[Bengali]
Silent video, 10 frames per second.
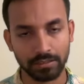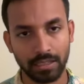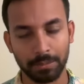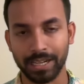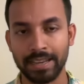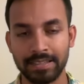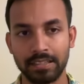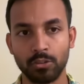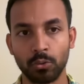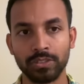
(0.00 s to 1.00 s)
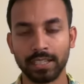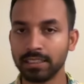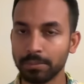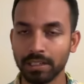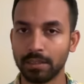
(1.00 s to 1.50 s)
আমরা খাইছি যখন
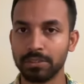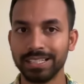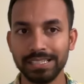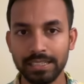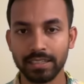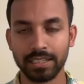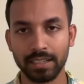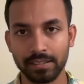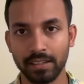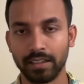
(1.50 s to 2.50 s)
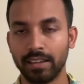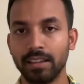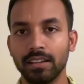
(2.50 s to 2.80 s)
জানতে পারলাম যে ইন্ডিয়া শেখ হাসিনাকে